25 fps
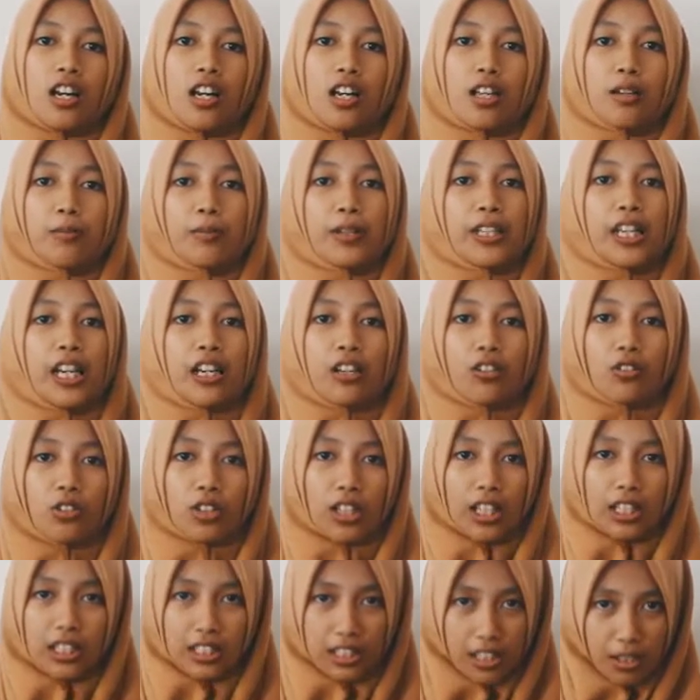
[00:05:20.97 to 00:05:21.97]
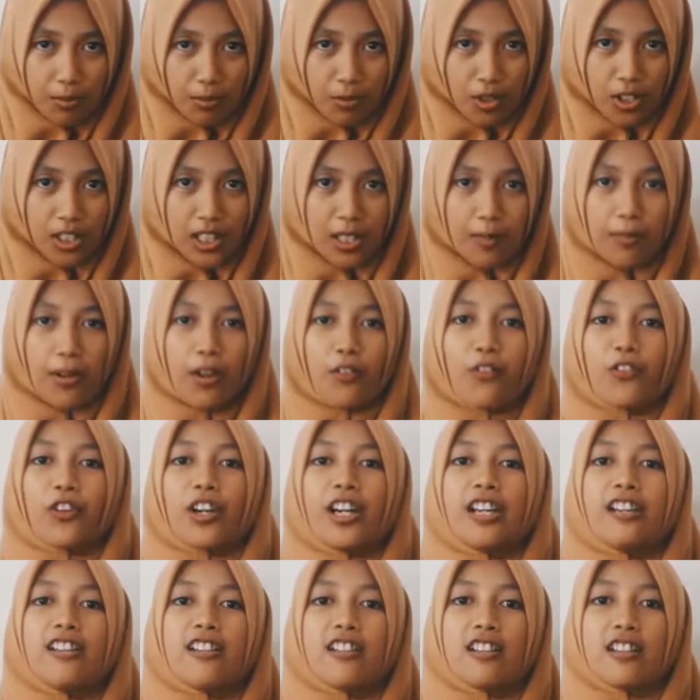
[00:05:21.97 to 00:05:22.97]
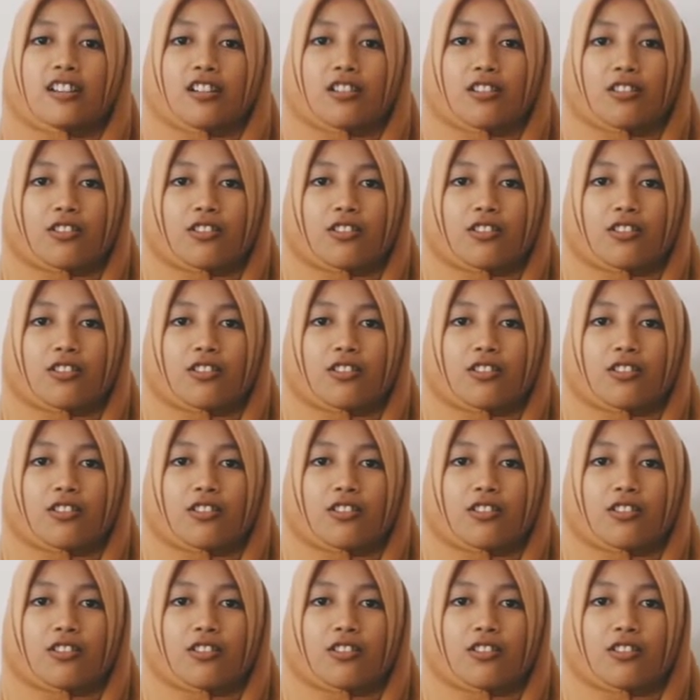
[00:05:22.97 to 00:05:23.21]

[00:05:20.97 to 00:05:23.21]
Lebih dan kurangnya mohon dimaafkan.